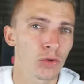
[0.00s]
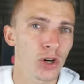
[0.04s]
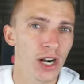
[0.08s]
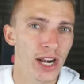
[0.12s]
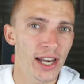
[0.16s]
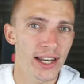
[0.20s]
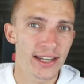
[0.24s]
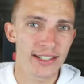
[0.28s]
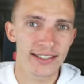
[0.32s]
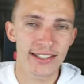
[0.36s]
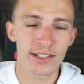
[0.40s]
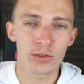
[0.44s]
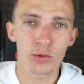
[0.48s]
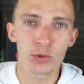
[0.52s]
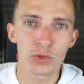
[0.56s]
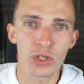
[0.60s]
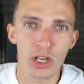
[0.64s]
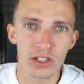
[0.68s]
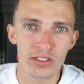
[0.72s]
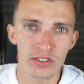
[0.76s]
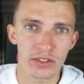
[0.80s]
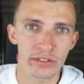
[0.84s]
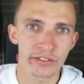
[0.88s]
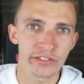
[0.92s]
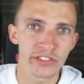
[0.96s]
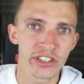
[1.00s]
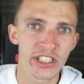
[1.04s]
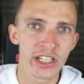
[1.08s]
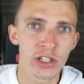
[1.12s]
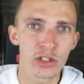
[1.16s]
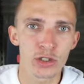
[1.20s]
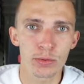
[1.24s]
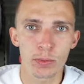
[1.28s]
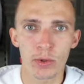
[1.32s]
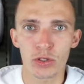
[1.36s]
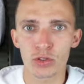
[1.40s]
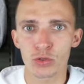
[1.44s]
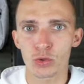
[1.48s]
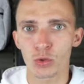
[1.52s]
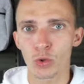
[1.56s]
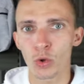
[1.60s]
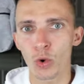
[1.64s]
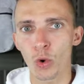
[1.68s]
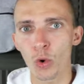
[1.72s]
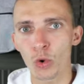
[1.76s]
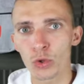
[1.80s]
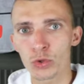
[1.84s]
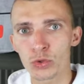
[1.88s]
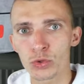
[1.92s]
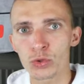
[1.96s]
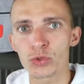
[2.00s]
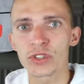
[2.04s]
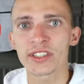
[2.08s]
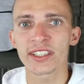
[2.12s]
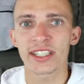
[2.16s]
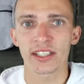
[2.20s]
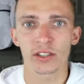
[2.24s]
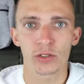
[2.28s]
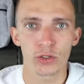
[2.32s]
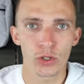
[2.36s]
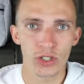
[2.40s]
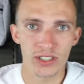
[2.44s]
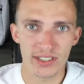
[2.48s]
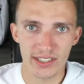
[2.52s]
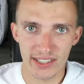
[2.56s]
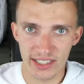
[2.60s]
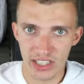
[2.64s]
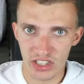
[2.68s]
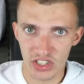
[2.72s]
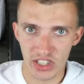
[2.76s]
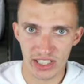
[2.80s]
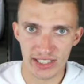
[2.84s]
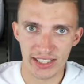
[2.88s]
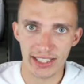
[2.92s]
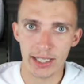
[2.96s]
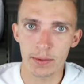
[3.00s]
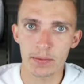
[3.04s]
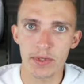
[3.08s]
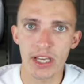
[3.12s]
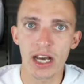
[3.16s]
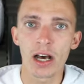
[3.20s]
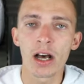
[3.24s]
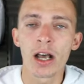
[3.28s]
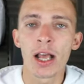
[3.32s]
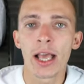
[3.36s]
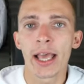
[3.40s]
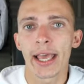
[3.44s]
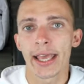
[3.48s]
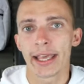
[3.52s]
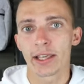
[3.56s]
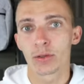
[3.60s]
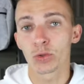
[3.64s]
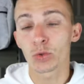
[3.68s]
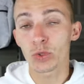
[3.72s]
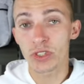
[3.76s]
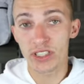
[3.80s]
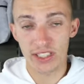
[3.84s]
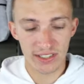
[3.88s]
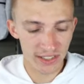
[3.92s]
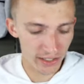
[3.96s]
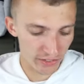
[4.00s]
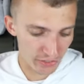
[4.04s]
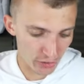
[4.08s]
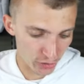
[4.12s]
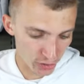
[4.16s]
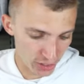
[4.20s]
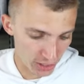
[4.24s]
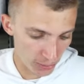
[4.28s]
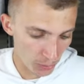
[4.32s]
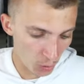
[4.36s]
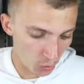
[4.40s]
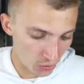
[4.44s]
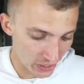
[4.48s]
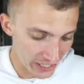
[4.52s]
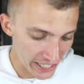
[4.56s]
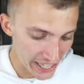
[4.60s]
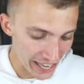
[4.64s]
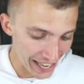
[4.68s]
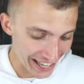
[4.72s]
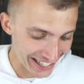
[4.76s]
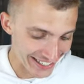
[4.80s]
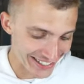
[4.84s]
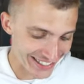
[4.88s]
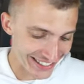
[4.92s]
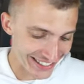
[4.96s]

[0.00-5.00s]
Voilà, les écouteurs sans fil, je pense que au-dessus de 5 heures, c'est déjà très bien. Et donc ici, forcément, on est à